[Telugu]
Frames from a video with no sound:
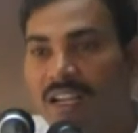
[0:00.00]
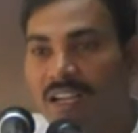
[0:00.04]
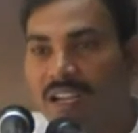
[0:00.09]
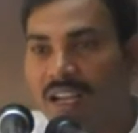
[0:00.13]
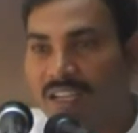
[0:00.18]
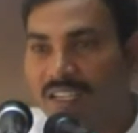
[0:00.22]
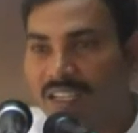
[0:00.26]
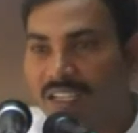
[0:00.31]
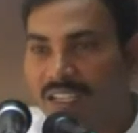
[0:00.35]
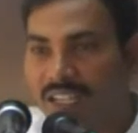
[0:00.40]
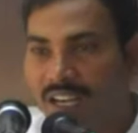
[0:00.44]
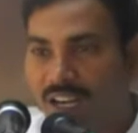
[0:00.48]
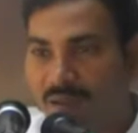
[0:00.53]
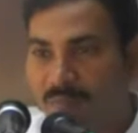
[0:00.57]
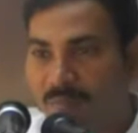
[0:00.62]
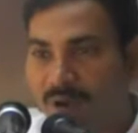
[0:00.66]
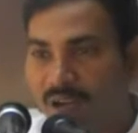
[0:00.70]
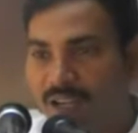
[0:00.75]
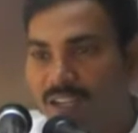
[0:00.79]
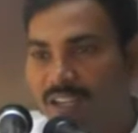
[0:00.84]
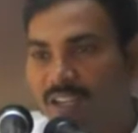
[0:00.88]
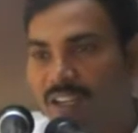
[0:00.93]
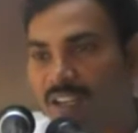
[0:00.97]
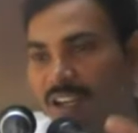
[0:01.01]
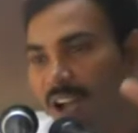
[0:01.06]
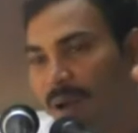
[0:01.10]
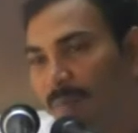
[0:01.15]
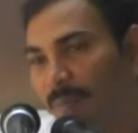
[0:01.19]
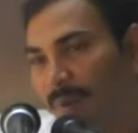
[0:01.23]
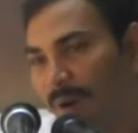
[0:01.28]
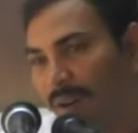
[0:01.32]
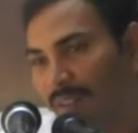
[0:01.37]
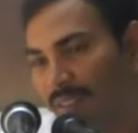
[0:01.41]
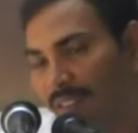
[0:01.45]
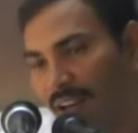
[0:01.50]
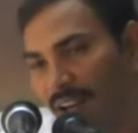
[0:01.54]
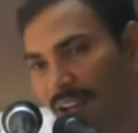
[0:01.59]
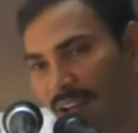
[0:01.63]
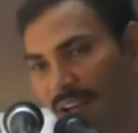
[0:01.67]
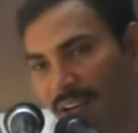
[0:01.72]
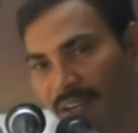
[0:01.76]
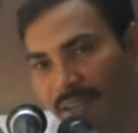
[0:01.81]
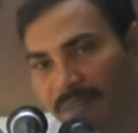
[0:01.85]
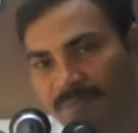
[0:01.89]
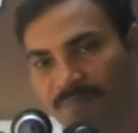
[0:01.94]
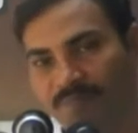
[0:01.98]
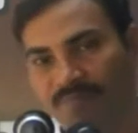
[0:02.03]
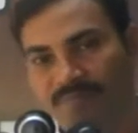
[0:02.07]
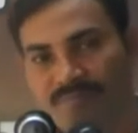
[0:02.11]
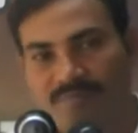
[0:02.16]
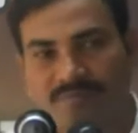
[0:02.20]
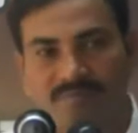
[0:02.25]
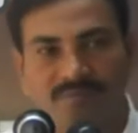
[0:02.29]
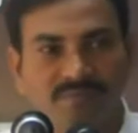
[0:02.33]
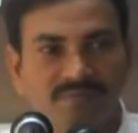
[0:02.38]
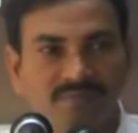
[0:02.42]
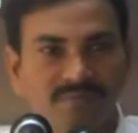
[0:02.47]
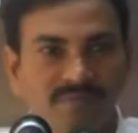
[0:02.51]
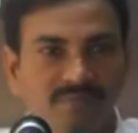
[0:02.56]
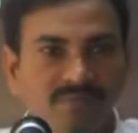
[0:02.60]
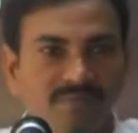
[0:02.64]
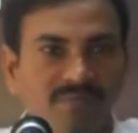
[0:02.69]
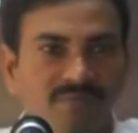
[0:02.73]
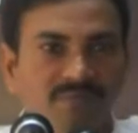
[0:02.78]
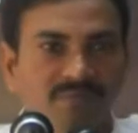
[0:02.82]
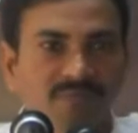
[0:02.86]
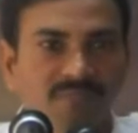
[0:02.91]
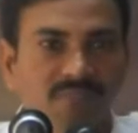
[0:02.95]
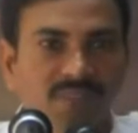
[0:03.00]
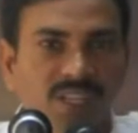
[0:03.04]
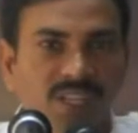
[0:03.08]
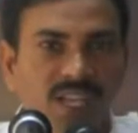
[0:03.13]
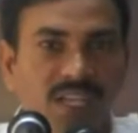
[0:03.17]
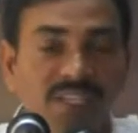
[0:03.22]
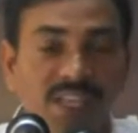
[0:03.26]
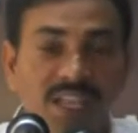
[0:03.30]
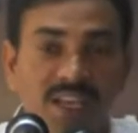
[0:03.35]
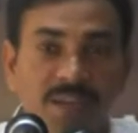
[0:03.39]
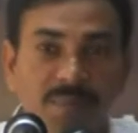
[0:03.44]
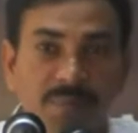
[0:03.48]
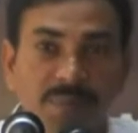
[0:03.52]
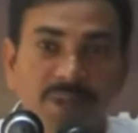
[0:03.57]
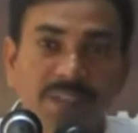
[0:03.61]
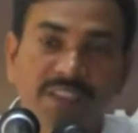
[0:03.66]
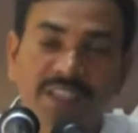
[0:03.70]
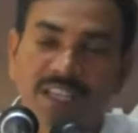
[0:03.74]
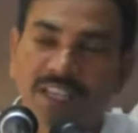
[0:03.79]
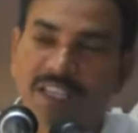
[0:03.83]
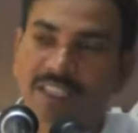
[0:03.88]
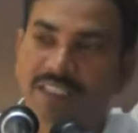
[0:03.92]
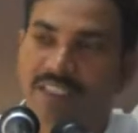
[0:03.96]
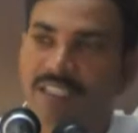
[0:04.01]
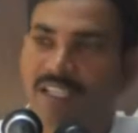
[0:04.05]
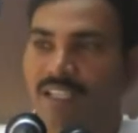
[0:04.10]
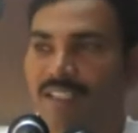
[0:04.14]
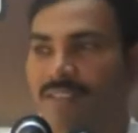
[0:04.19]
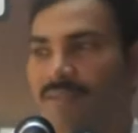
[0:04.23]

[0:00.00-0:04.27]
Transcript: కంటికి రెప్పలని నేను కాపాడతారాయన అది ఆయన ప్రత్యేకత